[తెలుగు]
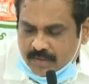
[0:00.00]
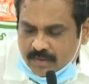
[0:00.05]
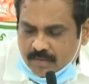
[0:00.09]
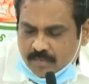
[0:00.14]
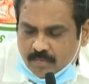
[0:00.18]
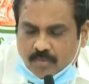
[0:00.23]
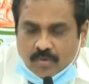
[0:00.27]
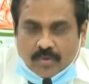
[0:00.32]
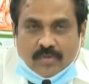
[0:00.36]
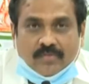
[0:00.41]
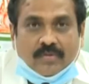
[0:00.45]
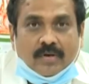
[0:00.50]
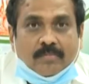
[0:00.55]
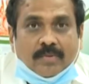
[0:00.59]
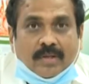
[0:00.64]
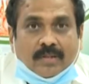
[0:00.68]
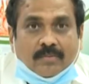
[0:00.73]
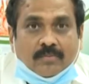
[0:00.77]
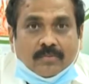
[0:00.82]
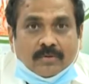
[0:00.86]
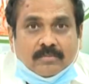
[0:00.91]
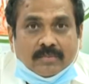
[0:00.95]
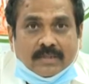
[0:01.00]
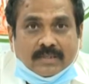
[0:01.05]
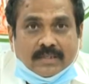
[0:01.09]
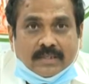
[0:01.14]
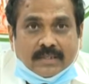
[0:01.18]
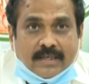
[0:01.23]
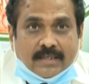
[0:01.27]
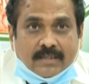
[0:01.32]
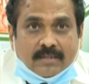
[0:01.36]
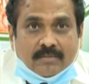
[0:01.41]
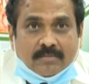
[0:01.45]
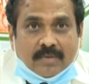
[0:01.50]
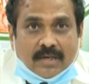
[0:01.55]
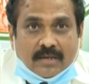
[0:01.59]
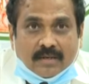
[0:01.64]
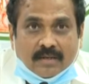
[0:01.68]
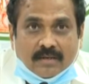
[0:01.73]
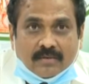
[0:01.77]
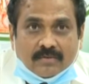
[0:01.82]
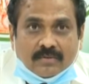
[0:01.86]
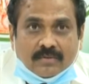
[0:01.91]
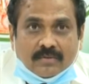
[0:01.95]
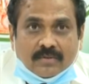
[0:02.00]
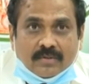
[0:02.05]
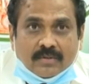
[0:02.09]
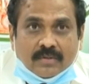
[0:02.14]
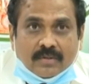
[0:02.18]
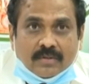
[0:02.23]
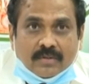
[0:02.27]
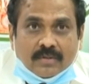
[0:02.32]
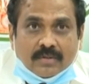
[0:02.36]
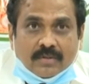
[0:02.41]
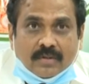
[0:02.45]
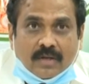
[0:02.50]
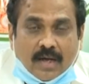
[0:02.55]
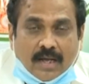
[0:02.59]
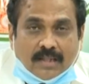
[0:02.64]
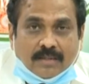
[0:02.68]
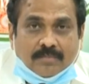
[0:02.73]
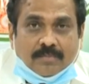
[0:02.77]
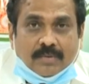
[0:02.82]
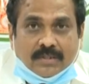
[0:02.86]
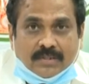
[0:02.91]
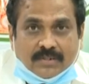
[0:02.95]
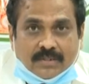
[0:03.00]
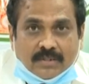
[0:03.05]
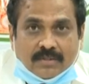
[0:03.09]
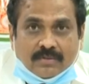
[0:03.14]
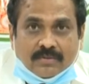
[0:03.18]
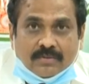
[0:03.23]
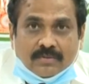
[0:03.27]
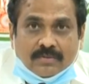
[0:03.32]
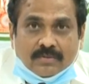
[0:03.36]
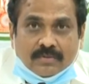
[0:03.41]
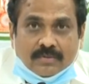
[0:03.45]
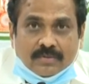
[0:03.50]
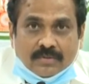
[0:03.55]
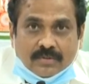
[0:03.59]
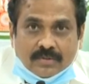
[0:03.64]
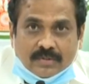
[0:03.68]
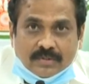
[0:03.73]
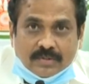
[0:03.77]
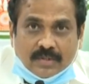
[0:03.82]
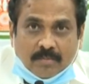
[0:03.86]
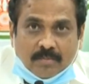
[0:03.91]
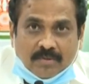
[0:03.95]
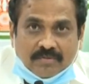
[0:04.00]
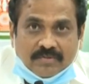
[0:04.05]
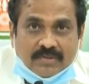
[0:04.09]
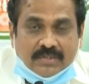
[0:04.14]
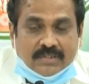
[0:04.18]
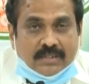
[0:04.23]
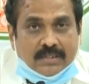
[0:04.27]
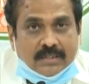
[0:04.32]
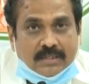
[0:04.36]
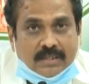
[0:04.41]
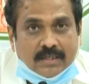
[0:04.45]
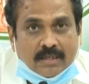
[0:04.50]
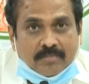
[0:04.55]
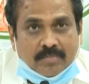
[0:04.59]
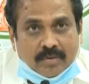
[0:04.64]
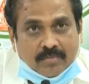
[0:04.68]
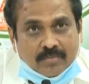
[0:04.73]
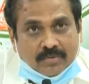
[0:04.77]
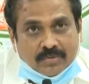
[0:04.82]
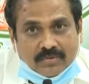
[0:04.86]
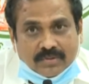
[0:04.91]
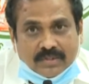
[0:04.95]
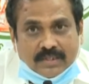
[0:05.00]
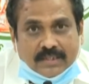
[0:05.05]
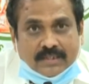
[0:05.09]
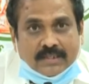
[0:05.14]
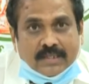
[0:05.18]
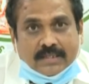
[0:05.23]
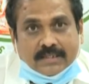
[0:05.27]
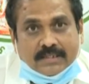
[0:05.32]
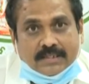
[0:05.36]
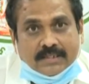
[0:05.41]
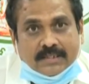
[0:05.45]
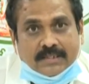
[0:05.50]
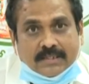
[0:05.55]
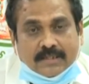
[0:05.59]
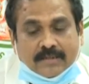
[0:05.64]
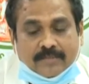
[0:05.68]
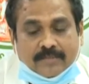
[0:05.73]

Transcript: మూడు వందల పదమూడు మంది రైతు మరణాలు ఆత్మహత్యలు సంభవించినట్టుగా ప్రభుత్వం నిర్ధారించింది